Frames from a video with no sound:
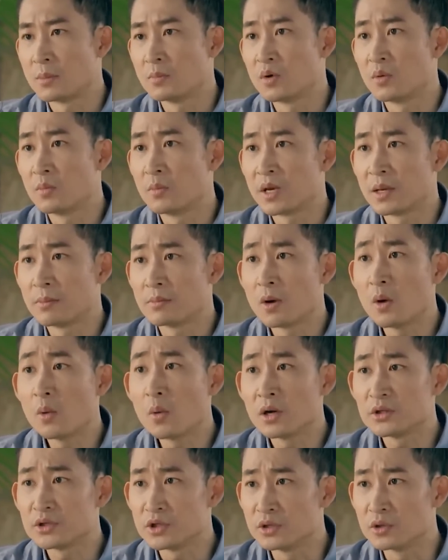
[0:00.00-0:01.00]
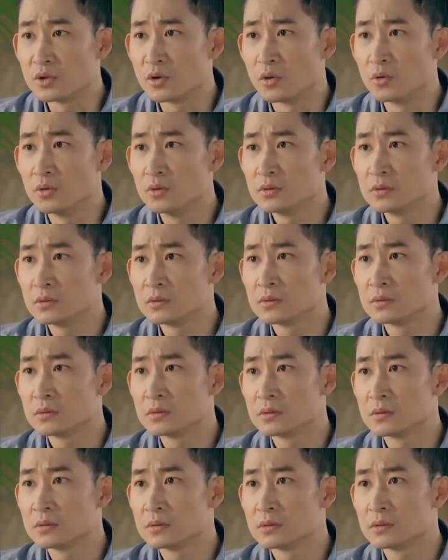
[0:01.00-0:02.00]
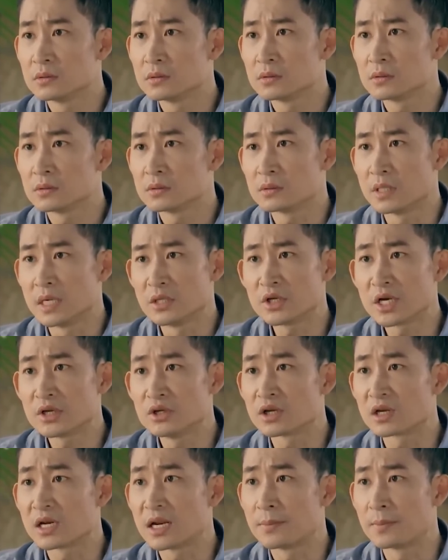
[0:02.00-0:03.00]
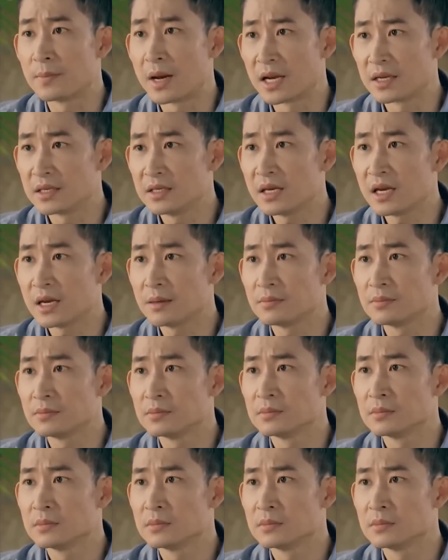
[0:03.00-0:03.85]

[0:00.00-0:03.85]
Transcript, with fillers: Anh mong em bỏ qua chuyện cũ Để cho anh được làm bạn với em